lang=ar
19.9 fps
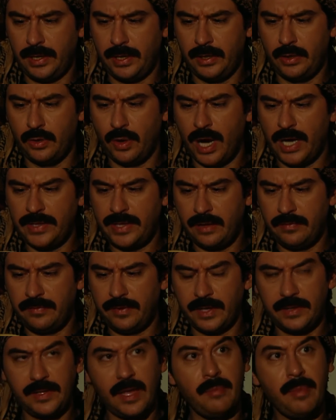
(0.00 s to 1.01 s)
انه هذا
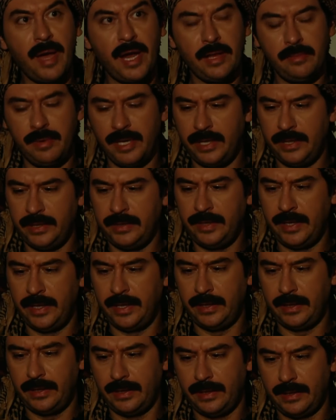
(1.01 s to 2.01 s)
الفرد امانه بين
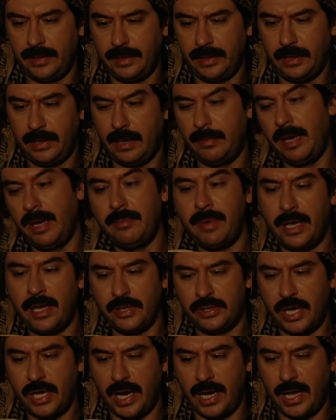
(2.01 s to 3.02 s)
ايديك لبين ما
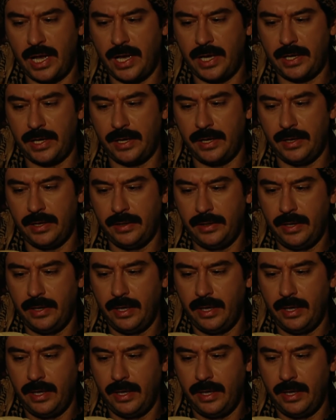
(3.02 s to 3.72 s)
يرجع الحاره